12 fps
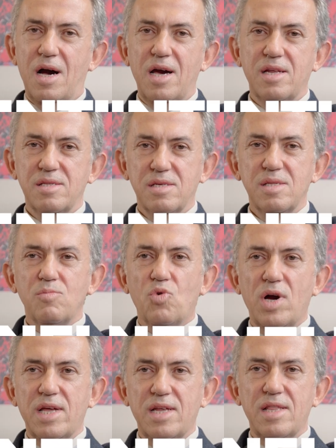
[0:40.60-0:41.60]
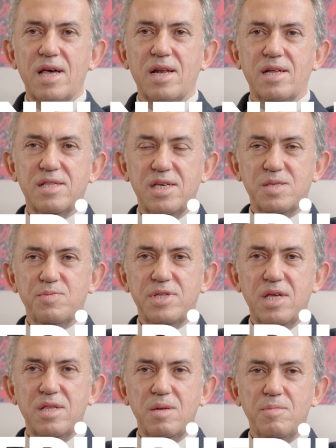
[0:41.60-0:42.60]
ayrıntılı muayenelerle tespit
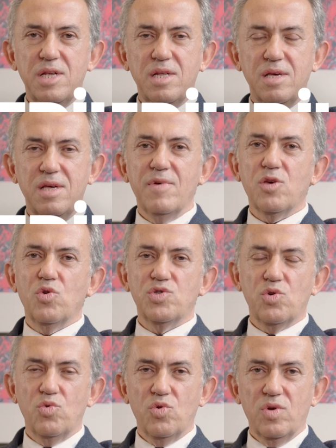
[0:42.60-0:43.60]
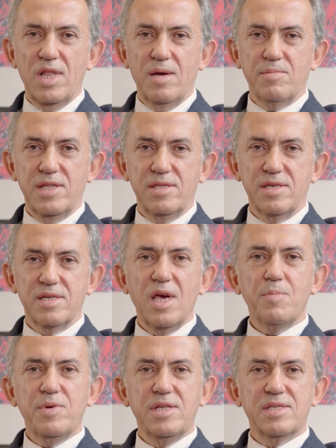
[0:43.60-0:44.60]
edilmeli ve göze uygulanmalıdır.
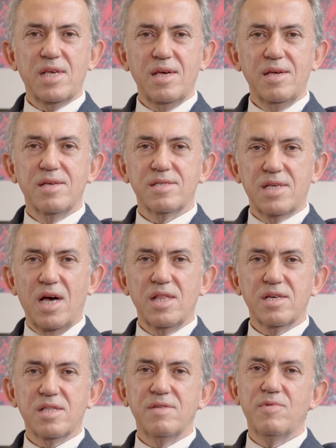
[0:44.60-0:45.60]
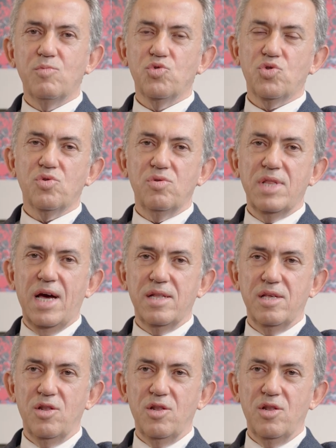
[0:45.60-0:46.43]
Hepinize sağlıklı ve mutlu günler